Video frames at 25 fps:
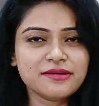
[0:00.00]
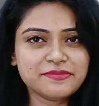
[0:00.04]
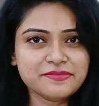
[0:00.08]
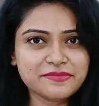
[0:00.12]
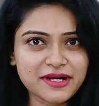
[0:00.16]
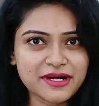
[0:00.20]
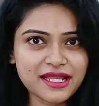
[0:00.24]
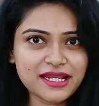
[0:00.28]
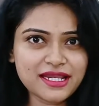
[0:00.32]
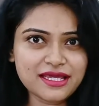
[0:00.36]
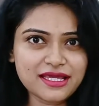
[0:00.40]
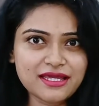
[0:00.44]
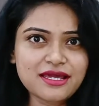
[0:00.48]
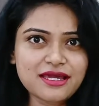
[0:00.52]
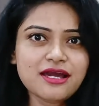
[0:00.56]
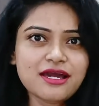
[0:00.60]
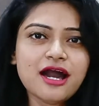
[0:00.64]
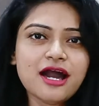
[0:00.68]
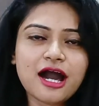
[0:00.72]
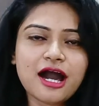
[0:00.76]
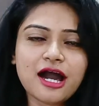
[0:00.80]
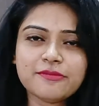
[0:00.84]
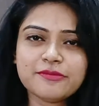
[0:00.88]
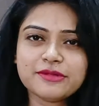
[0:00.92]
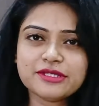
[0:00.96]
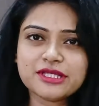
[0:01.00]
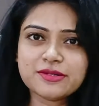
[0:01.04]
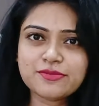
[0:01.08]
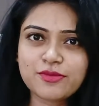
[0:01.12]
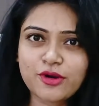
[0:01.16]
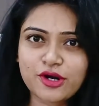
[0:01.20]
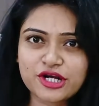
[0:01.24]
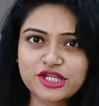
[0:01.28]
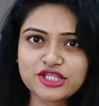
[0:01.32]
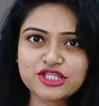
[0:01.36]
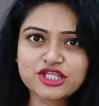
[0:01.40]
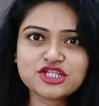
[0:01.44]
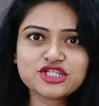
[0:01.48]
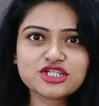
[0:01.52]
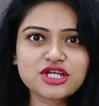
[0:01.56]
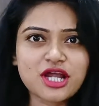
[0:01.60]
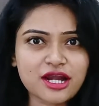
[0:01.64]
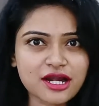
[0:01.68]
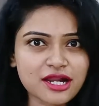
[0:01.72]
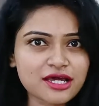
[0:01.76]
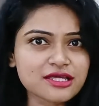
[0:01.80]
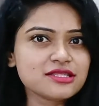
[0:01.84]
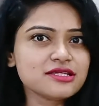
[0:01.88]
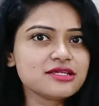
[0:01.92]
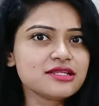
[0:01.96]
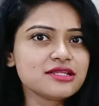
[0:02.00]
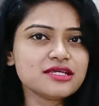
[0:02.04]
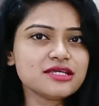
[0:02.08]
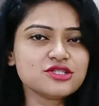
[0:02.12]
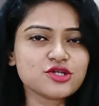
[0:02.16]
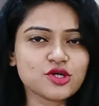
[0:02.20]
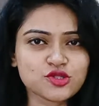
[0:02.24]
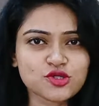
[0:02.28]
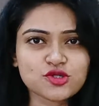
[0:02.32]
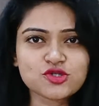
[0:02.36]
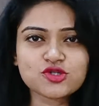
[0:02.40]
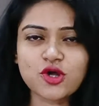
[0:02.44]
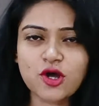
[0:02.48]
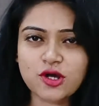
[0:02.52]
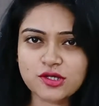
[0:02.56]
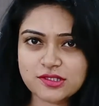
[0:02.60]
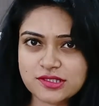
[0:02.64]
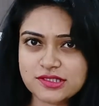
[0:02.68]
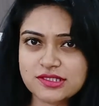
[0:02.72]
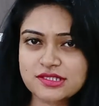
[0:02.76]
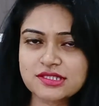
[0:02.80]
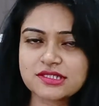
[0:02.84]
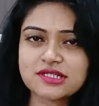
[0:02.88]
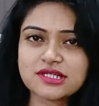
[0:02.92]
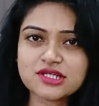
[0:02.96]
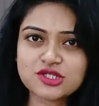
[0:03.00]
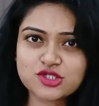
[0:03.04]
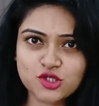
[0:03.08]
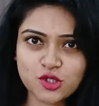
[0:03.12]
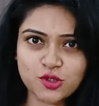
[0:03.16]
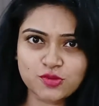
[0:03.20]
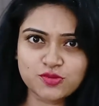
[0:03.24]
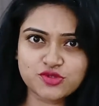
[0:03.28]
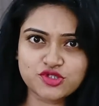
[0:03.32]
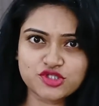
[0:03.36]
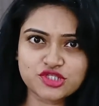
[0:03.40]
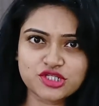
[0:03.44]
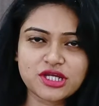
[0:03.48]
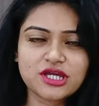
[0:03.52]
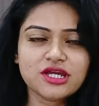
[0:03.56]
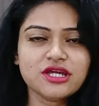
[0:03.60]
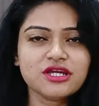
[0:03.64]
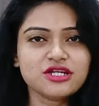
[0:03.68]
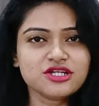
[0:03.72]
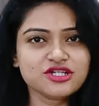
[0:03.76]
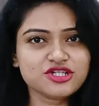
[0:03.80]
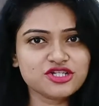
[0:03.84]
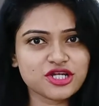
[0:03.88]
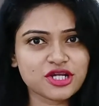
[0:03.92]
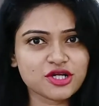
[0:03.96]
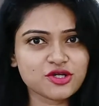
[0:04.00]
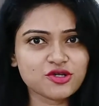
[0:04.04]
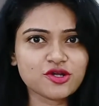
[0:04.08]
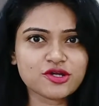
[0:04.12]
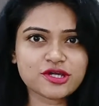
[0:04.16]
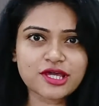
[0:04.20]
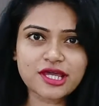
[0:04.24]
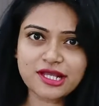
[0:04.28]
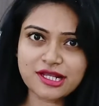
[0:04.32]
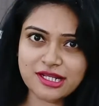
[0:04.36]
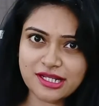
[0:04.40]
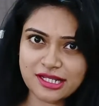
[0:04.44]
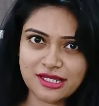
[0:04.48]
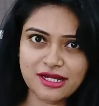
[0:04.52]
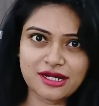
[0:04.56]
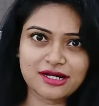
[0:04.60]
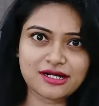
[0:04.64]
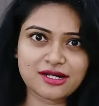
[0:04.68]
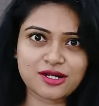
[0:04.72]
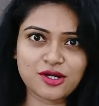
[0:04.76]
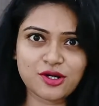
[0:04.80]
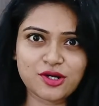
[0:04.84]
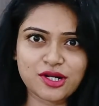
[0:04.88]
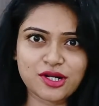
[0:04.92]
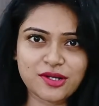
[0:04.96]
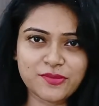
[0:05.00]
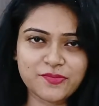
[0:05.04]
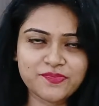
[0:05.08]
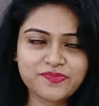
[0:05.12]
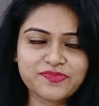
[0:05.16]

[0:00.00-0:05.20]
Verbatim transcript: মানে আমাদের বডিতে সারা দিনে যত টক্সিসিটি জমছে সেগুলোকে ক্লিয়ার করা